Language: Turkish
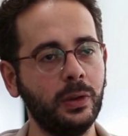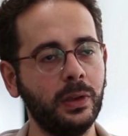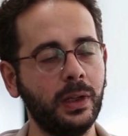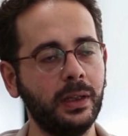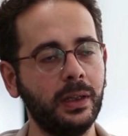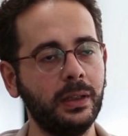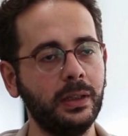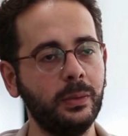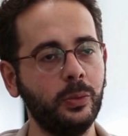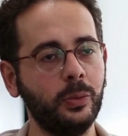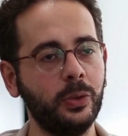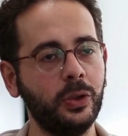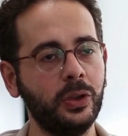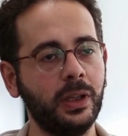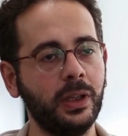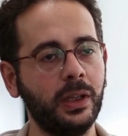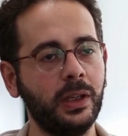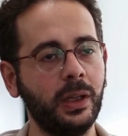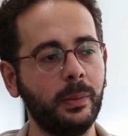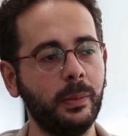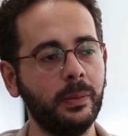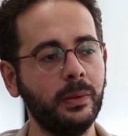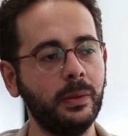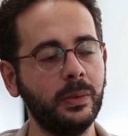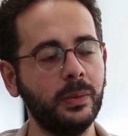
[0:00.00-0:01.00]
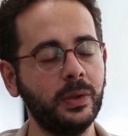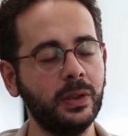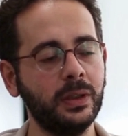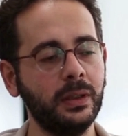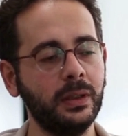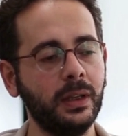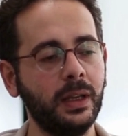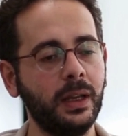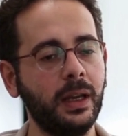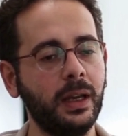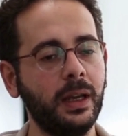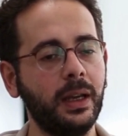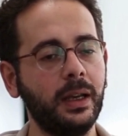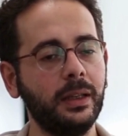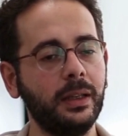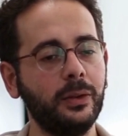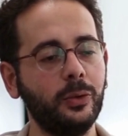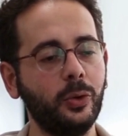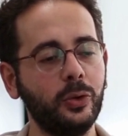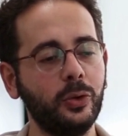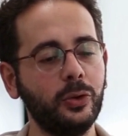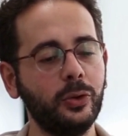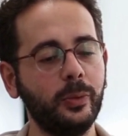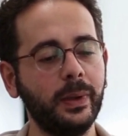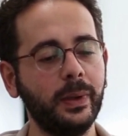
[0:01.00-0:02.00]
yıllardır bu işleri yaptığım için.
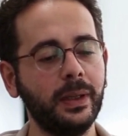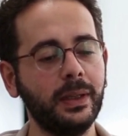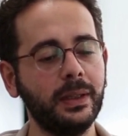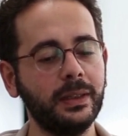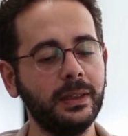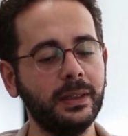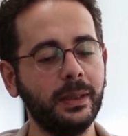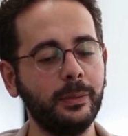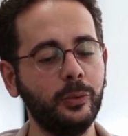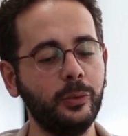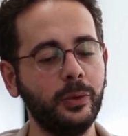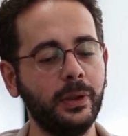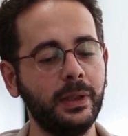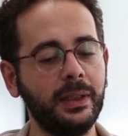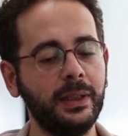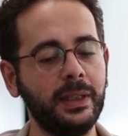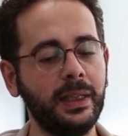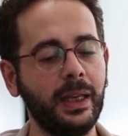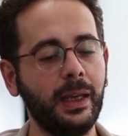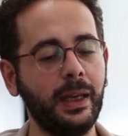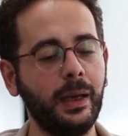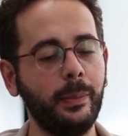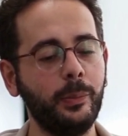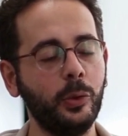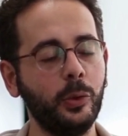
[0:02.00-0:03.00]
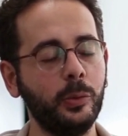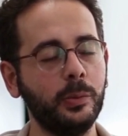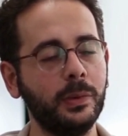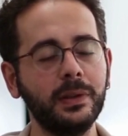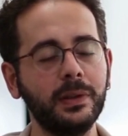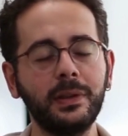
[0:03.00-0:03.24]
Doğru söylemek gerekirse bunları niye yapıyorum,